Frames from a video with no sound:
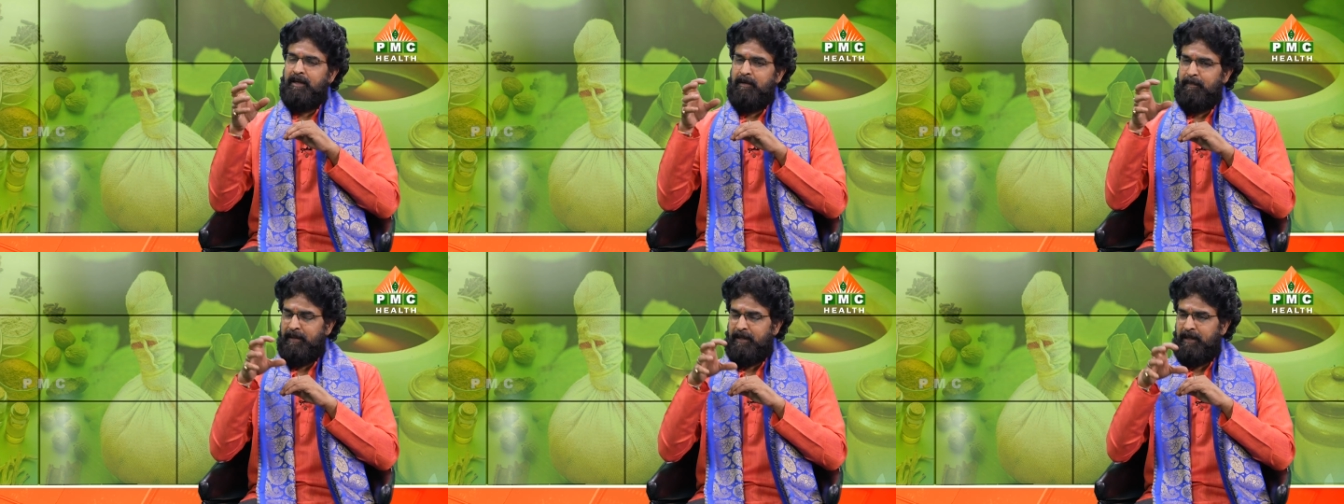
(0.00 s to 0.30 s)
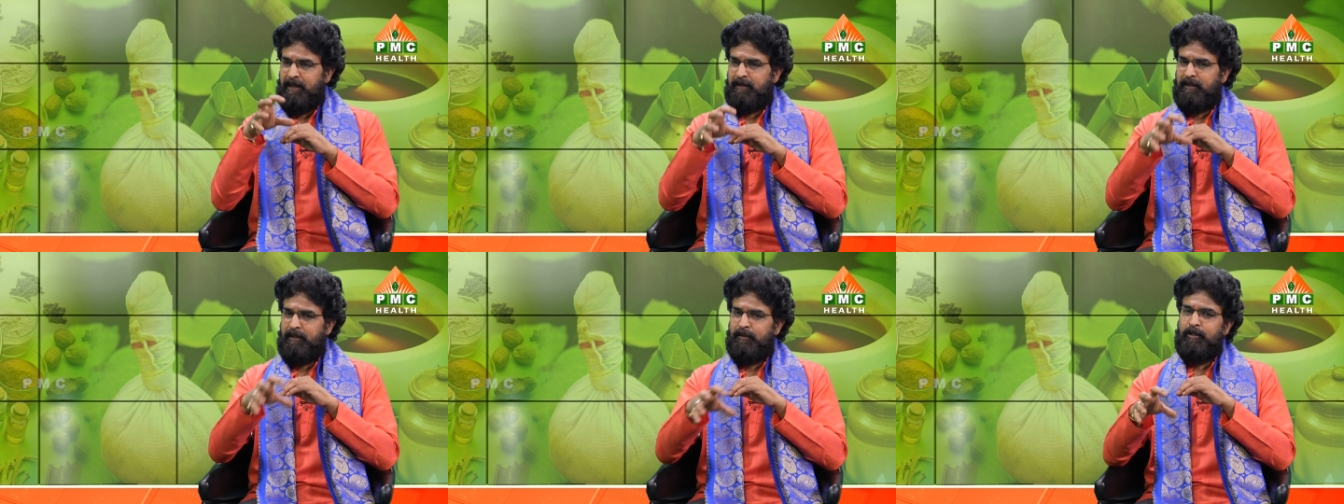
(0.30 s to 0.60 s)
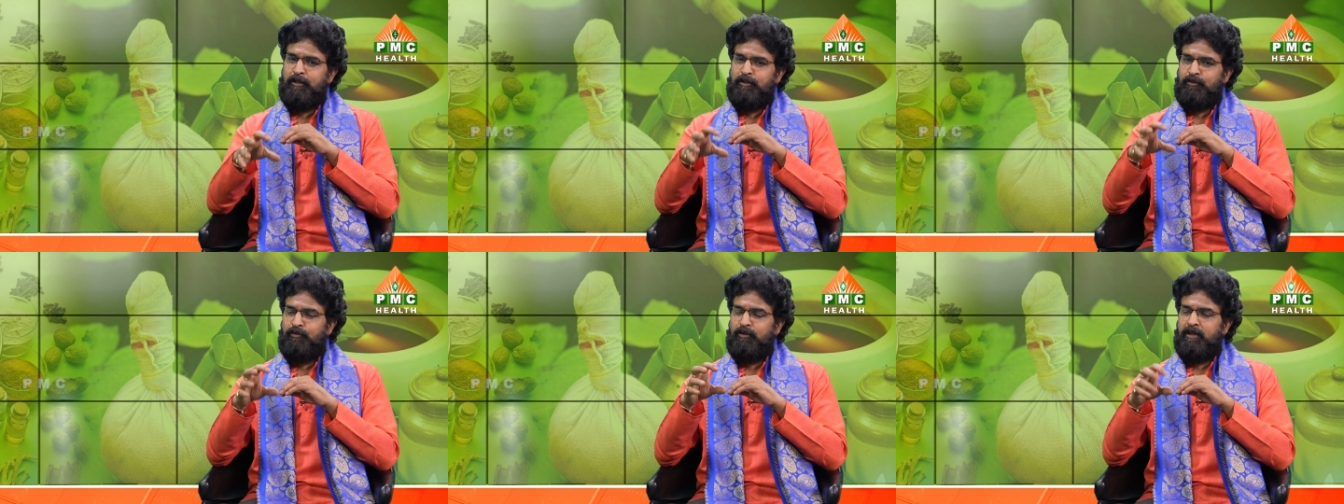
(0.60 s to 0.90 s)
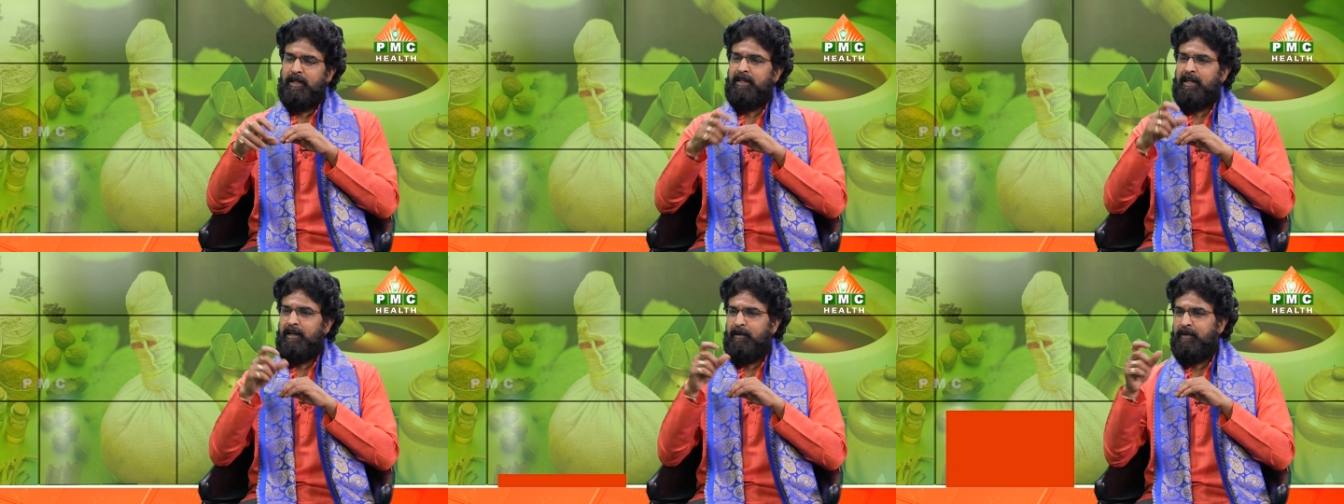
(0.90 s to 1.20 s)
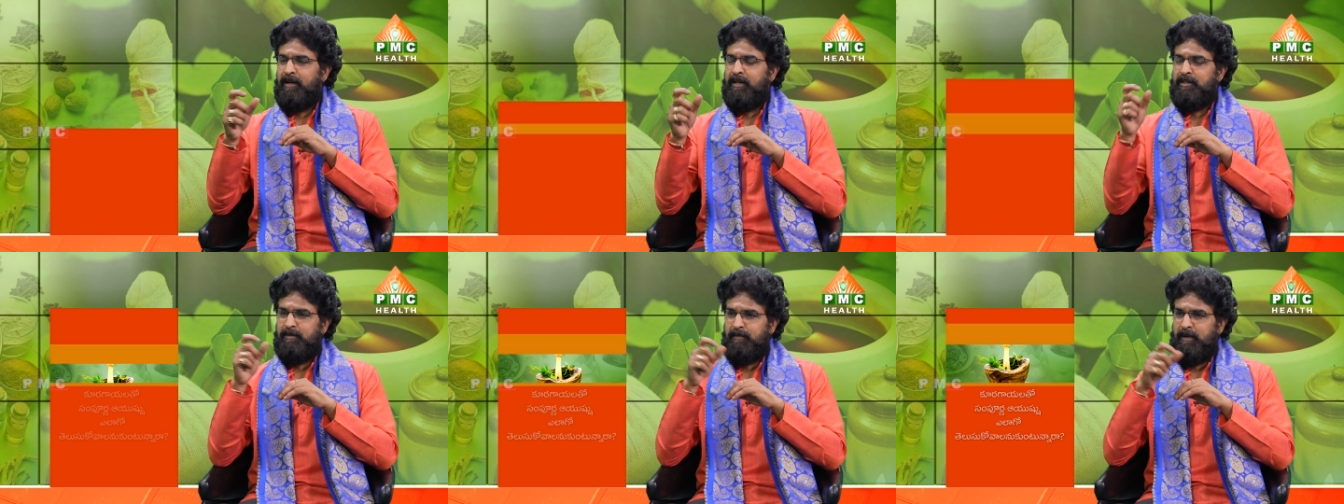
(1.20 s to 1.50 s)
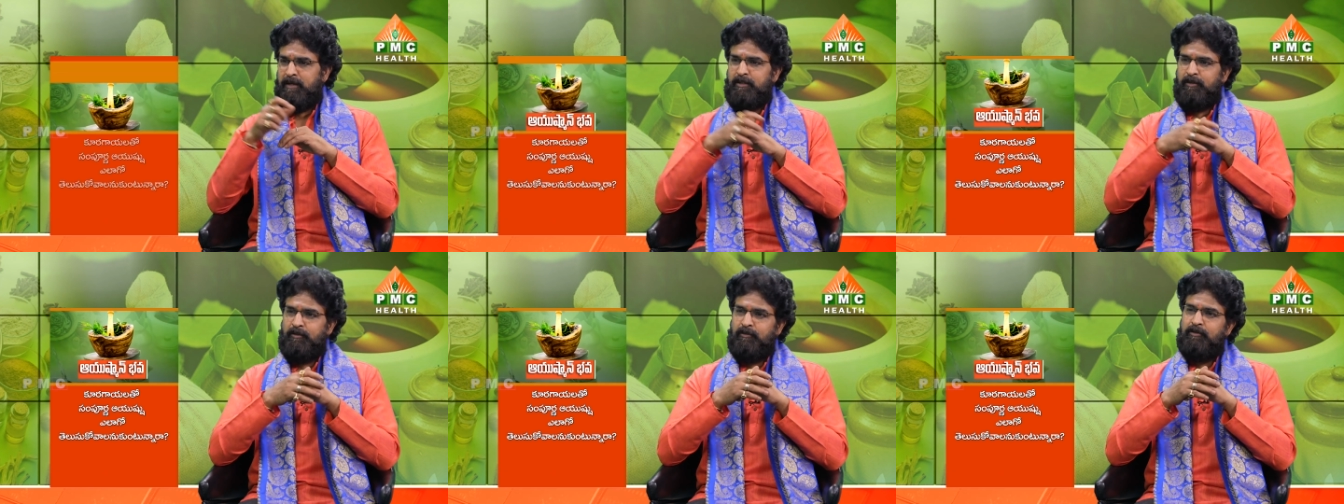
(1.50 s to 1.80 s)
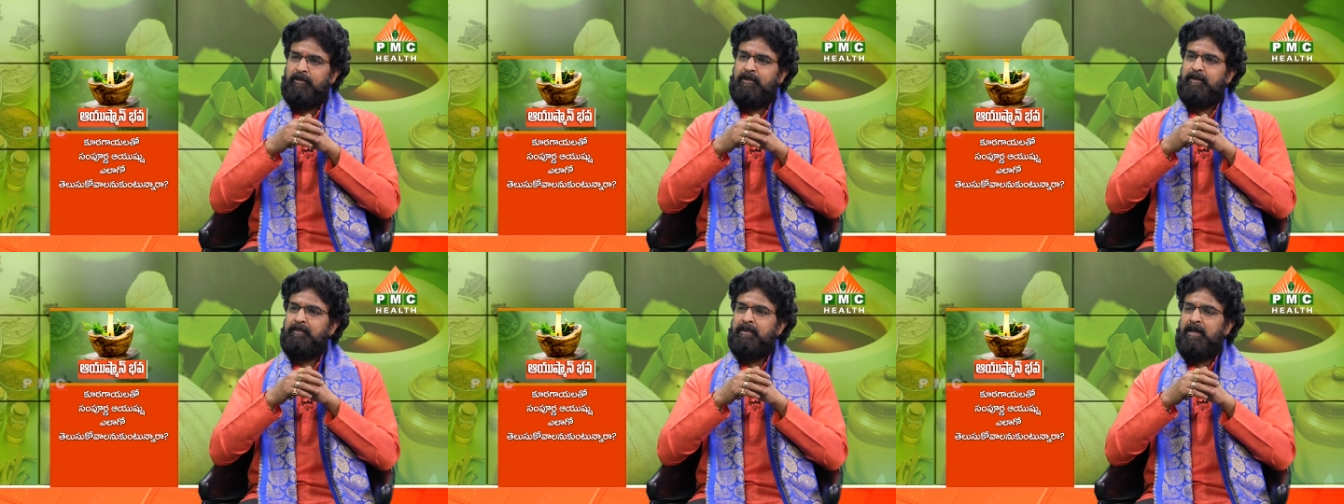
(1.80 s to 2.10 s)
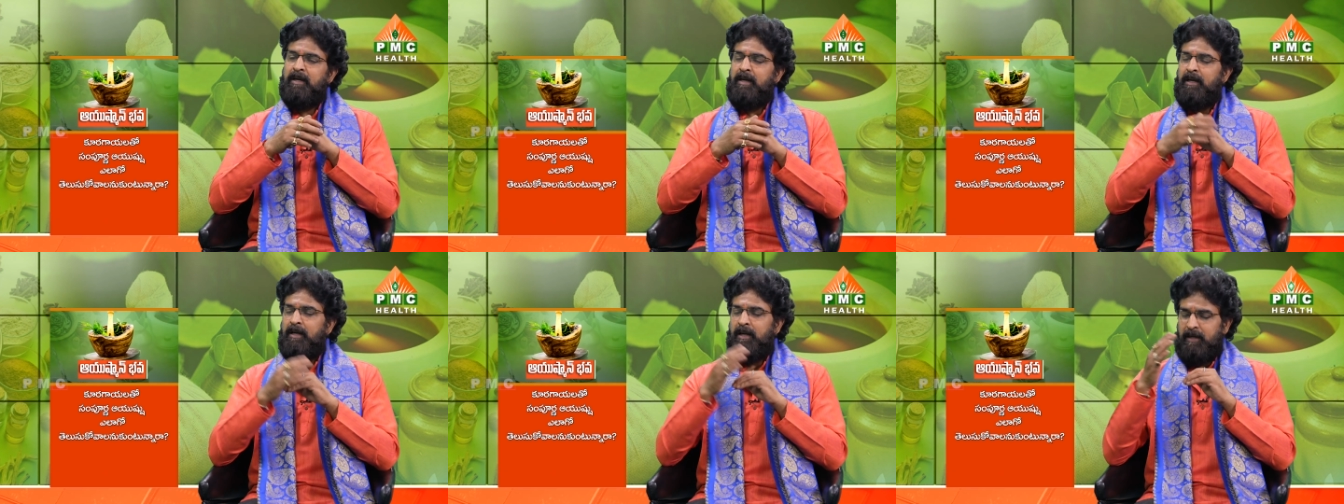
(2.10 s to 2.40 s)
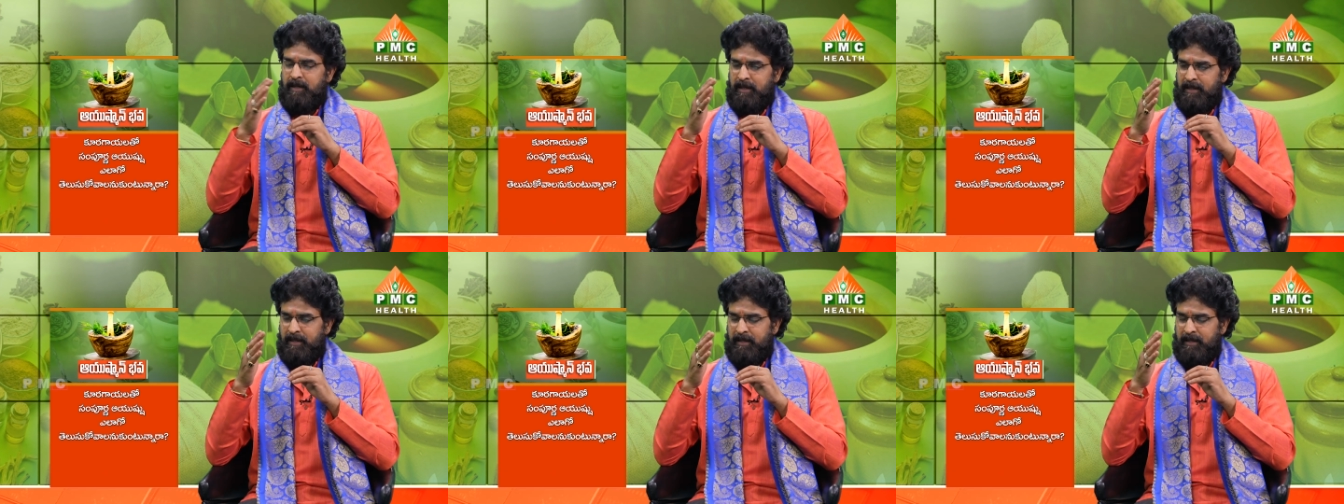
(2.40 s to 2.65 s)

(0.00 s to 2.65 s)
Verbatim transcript: ఈ పదార్థం తీసుకుంటే అది ఎలిమినేషన్ బాగా జరుగుతుంది అంటే